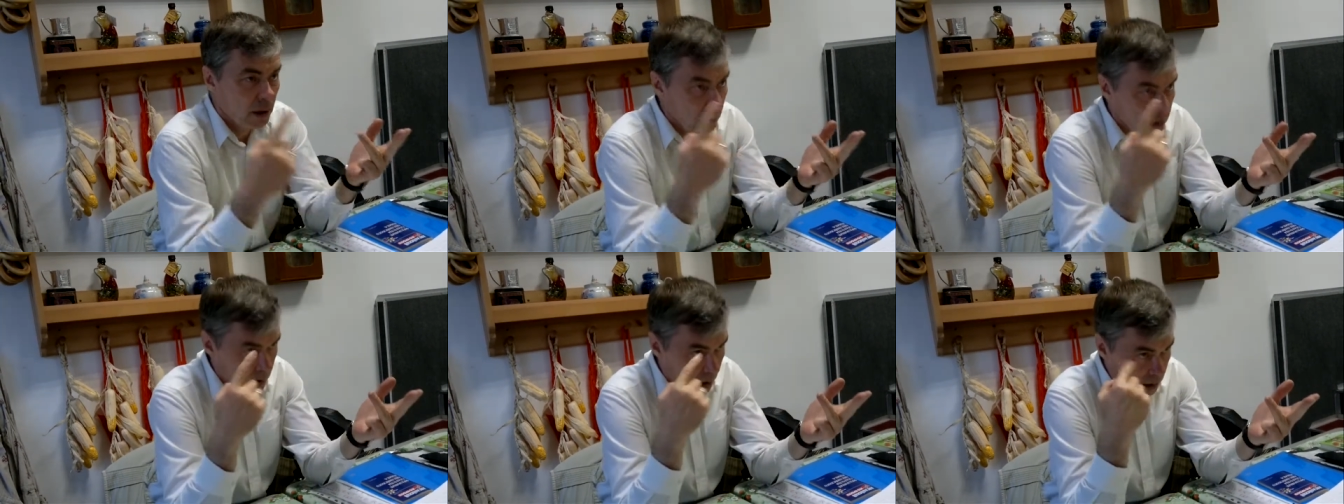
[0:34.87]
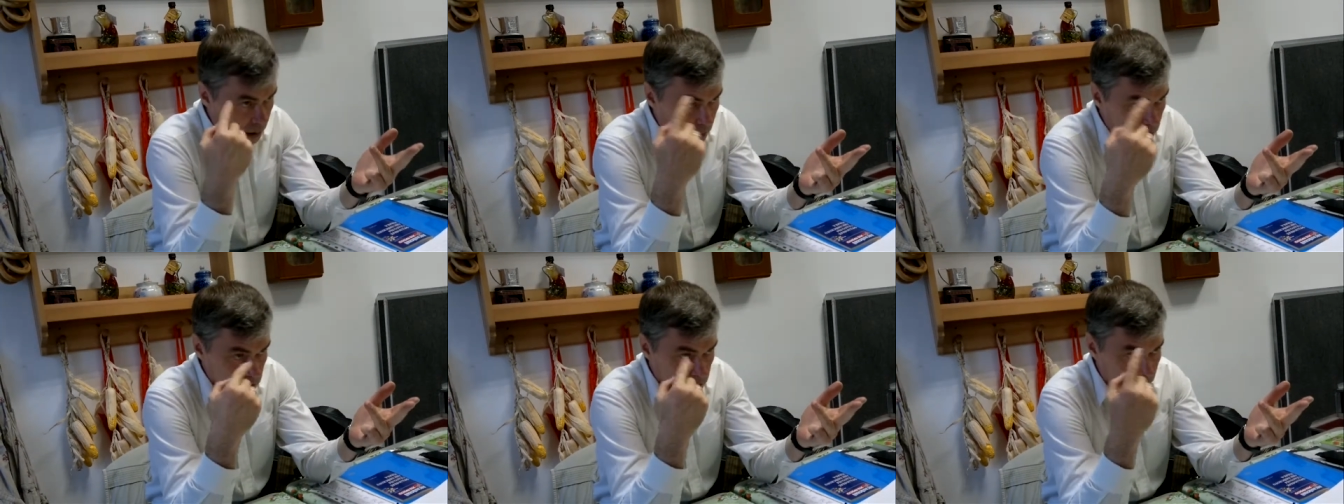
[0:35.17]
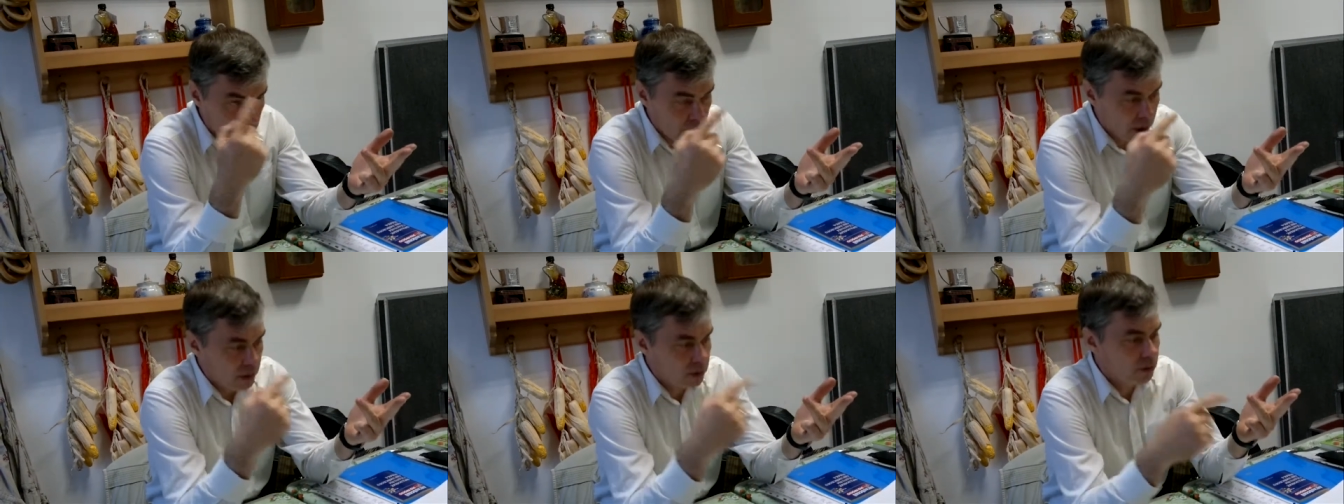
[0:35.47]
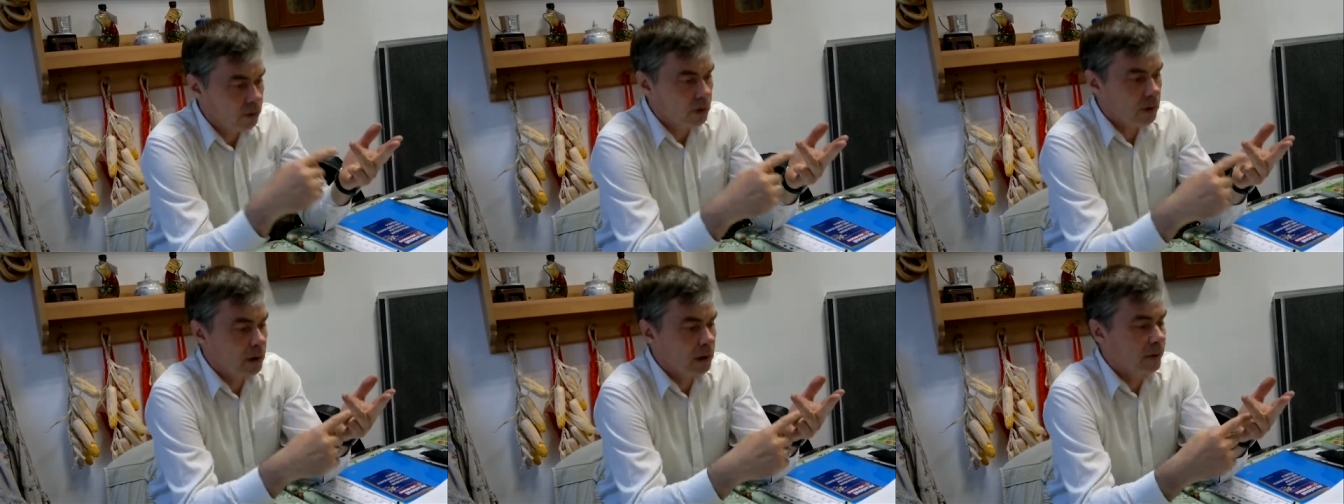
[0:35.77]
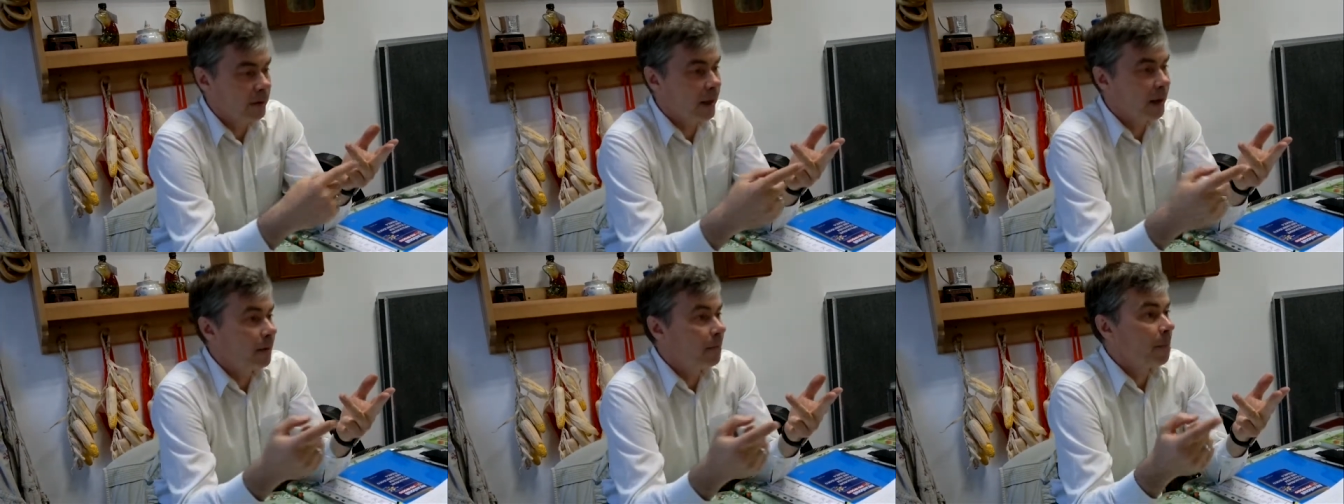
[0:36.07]
как соображает его
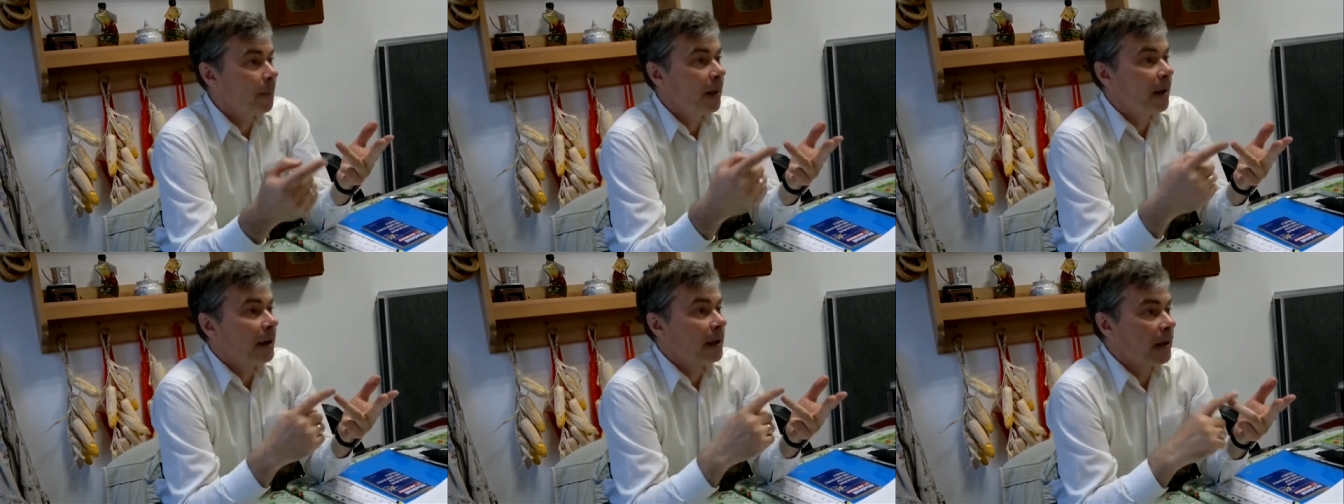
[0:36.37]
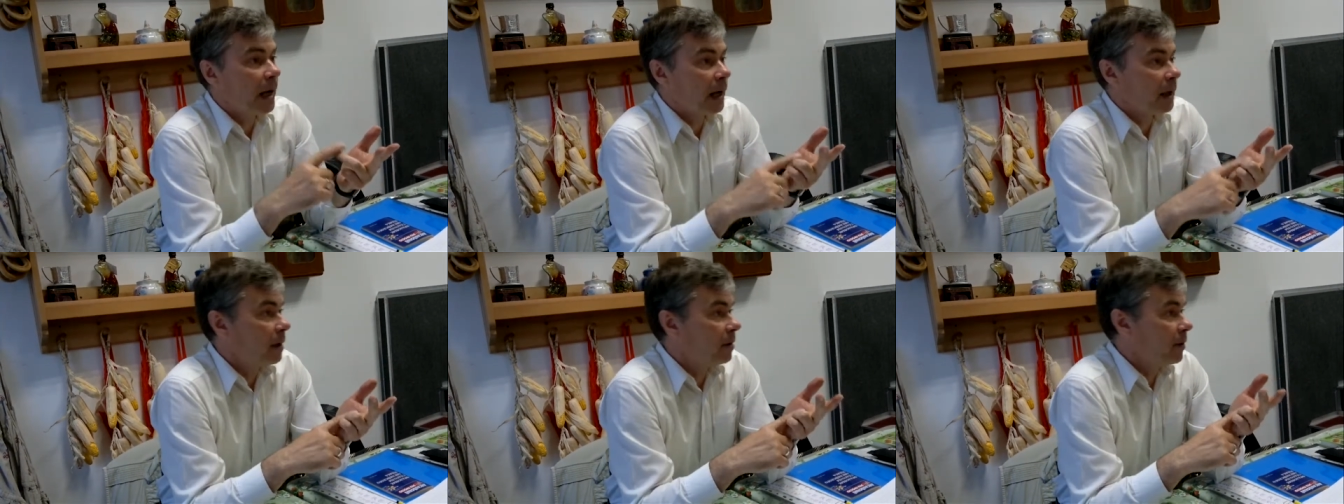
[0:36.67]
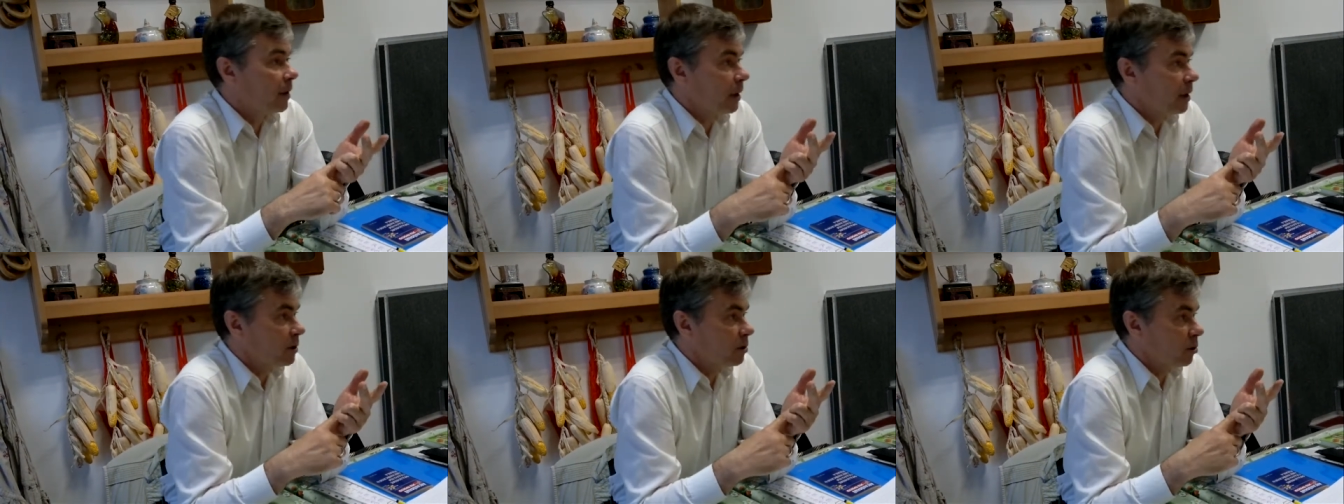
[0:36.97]
голова, как говорил